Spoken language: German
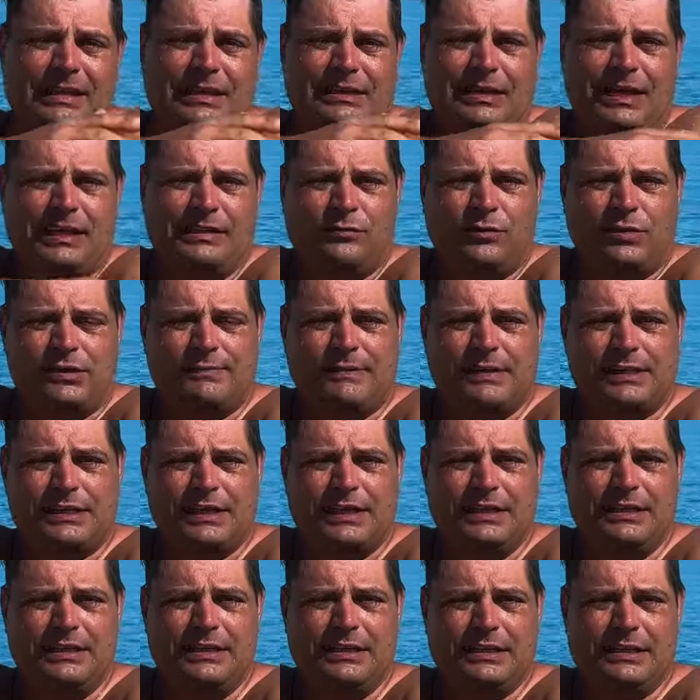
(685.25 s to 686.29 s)
Das Leitungswasser
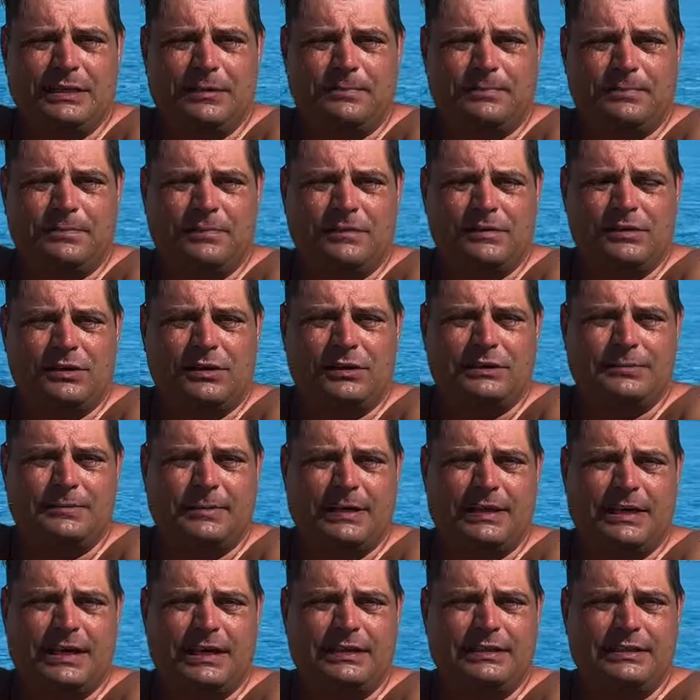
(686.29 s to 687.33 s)
hier in Ägypten sollte
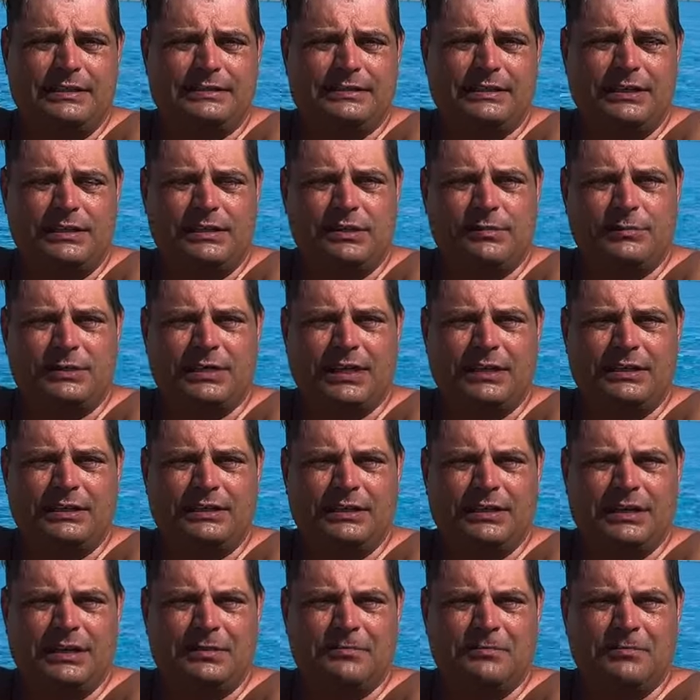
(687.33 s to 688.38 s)
man eigentlich nicht zum
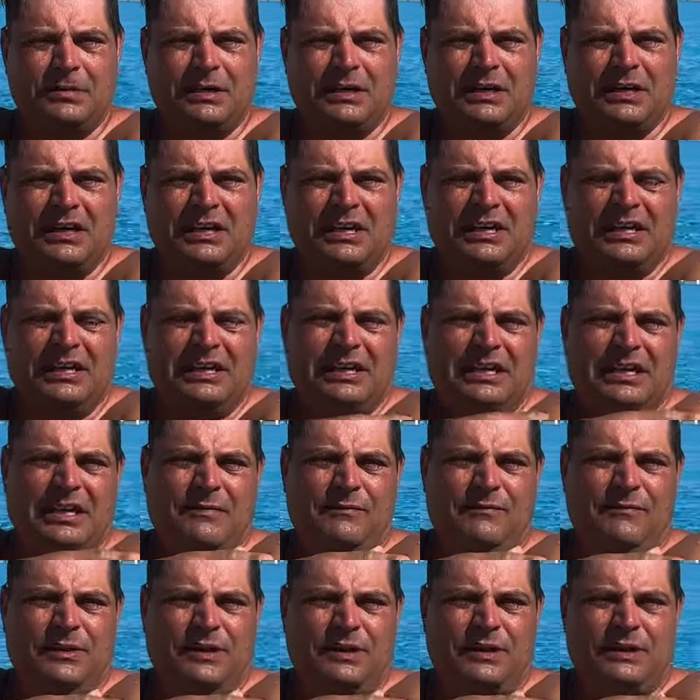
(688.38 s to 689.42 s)
Trinken nehmen.
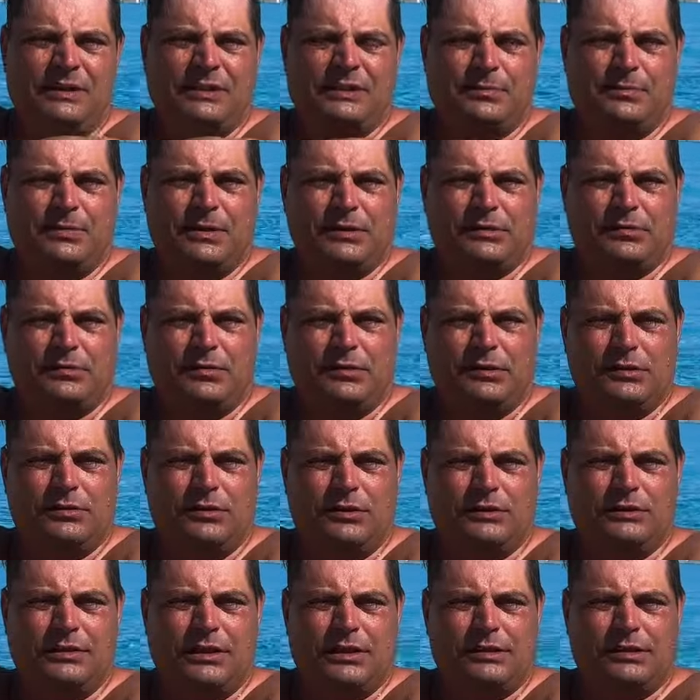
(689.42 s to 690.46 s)
Empfindliche Personen
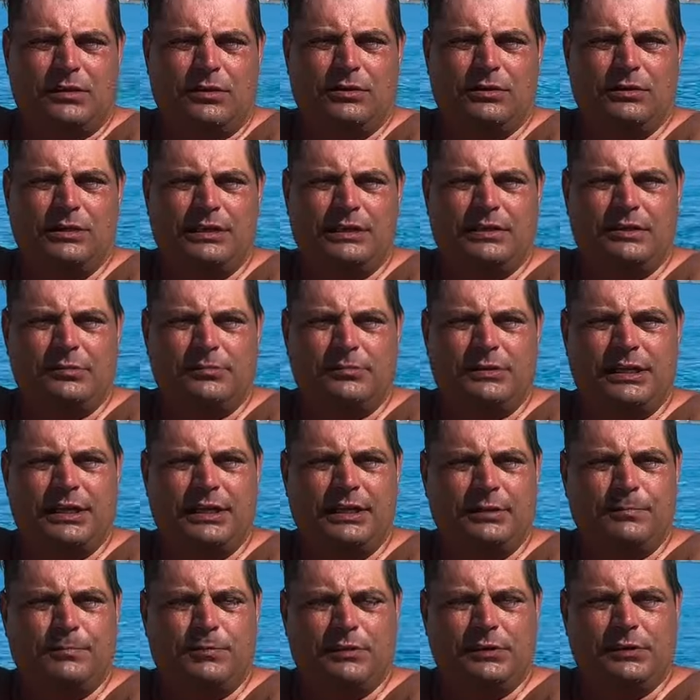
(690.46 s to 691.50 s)
sollten das auch nicht zum
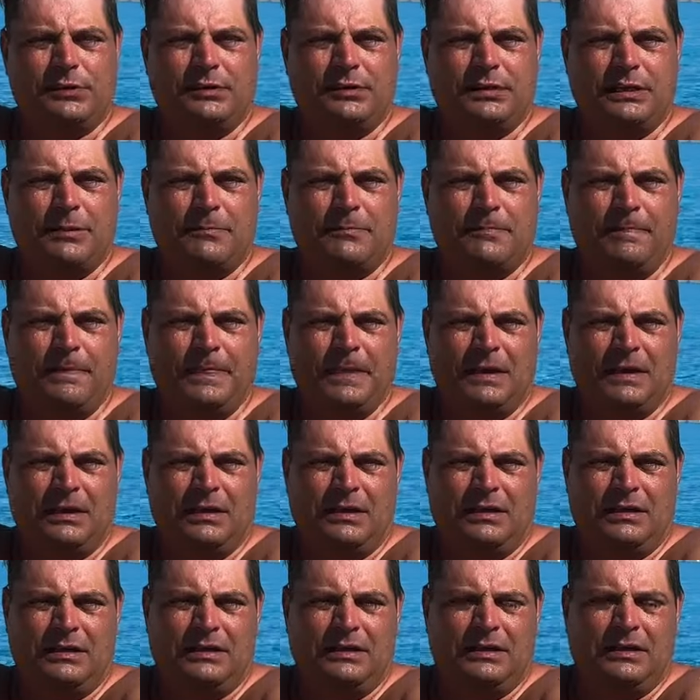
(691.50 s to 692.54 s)
Zähneputzen nehmen.
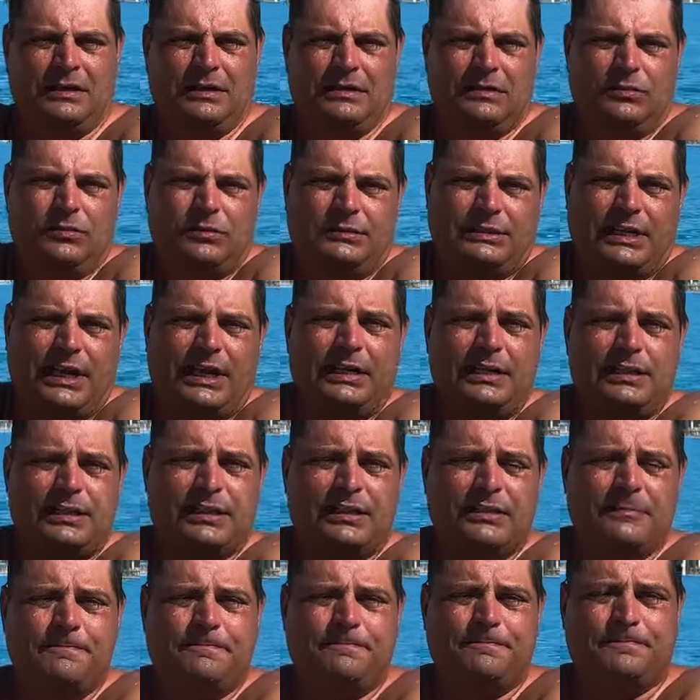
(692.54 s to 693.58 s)
Hier in den
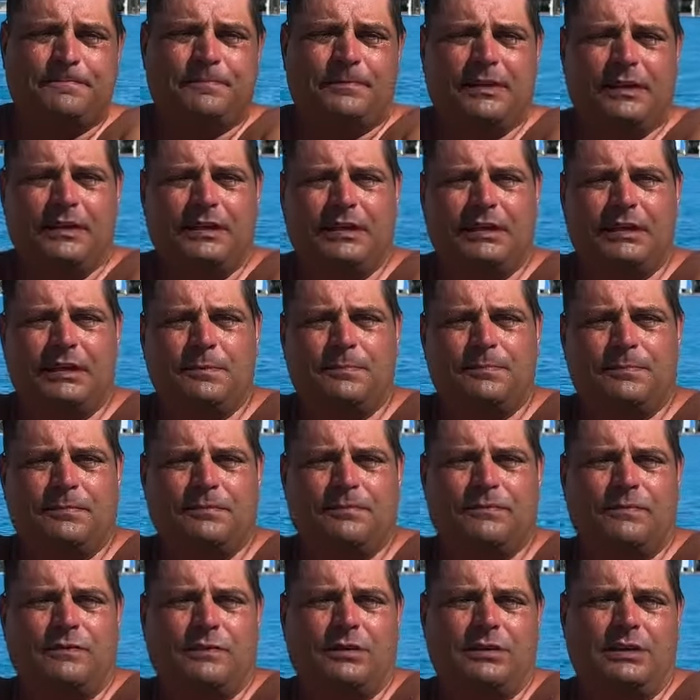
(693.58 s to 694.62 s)
Hotels in
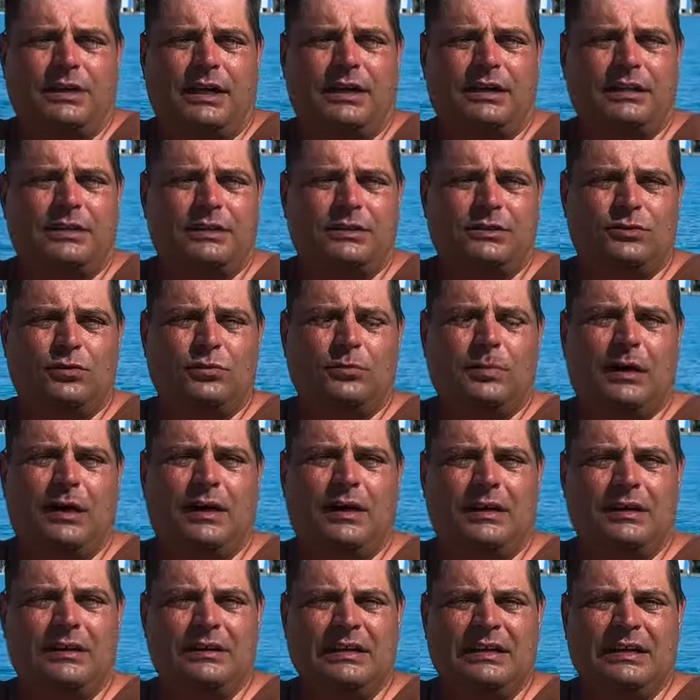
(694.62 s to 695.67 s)
Ägypten wird eigentlich
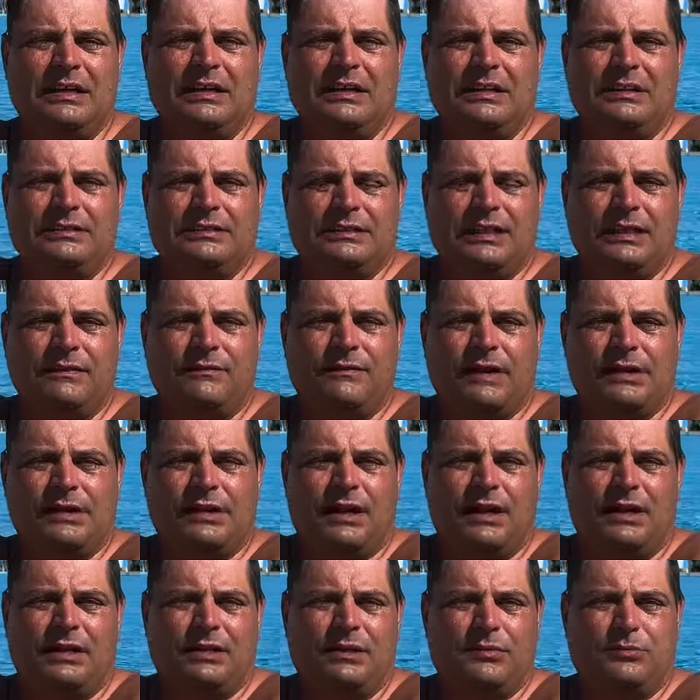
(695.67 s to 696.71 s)
überall
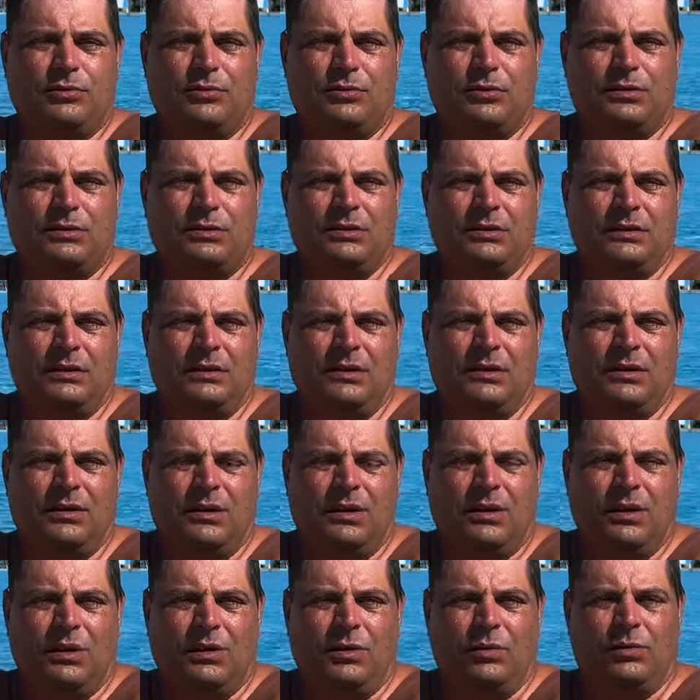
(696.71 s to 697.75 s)
Trinkwasser angeboten
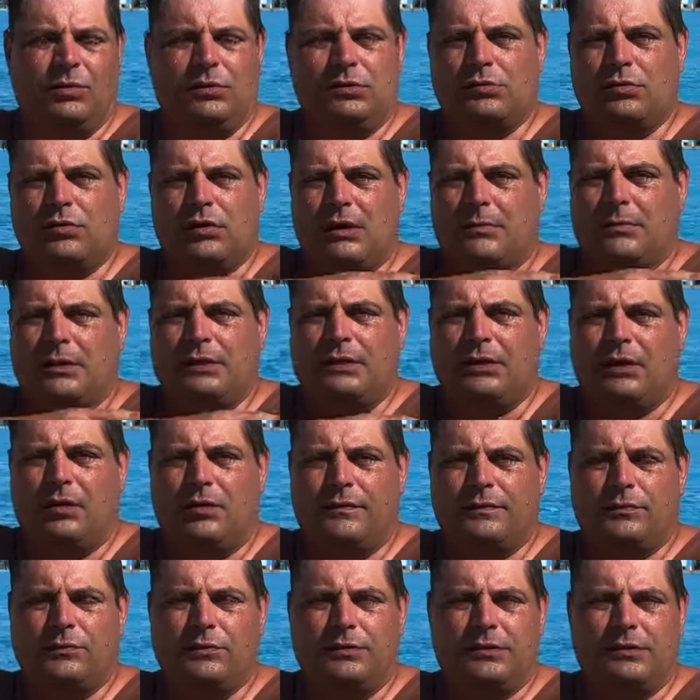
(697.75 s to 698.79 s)
und so kann man
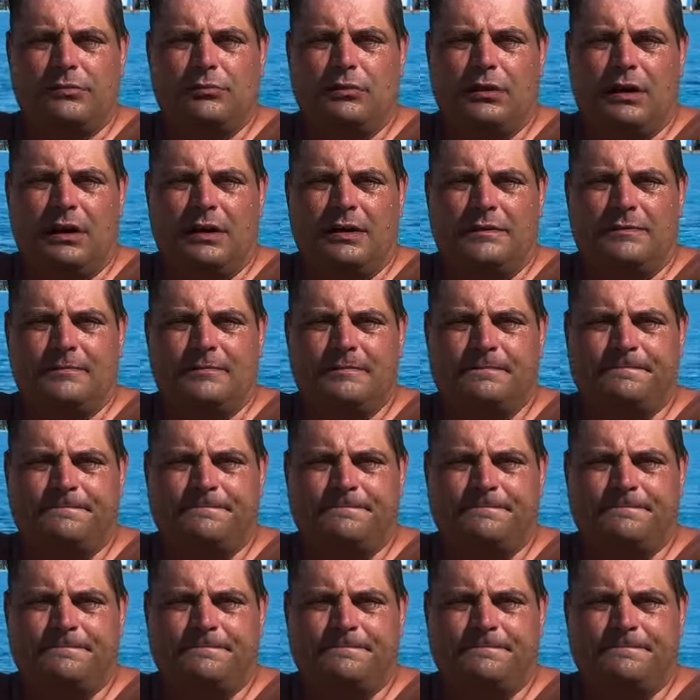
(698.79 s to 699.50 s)
darauf gut zugreifen.